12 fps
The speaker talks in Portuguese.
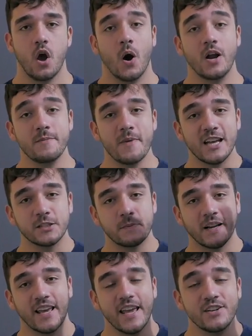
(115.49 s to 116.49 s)
Olhe mais
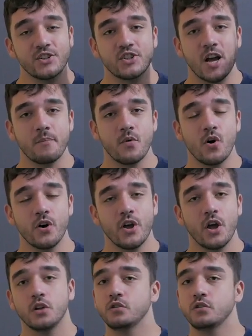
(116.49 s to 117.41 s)
para quem te chamou